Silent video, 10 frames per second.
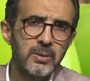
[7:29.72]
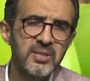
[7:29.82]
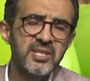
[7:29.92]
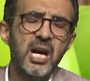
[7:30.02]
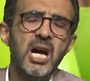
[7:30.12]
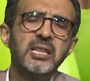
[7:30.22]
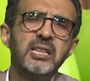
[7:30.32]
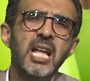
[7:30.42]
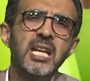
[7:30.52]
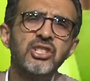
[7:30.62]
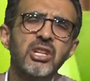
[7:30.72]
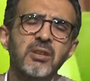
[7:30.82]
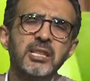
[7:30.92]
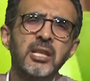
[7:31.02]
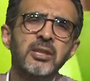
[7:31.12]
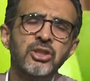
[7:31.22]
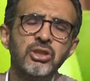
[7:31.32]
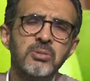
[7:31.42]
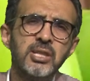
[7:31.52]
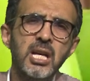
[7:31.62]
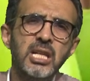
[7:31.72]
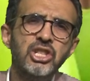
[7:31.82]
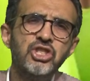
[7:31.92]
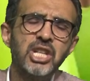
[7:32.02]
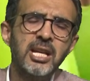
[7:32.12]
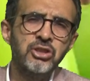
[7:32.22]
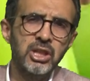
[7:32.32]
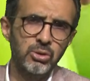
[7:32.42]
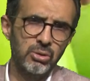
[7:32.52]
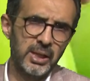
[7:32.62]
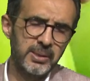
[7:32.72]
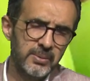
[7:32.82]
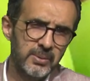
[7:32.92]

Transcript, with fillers: Saatlerce vatandaşımıza işkence ediyorlar.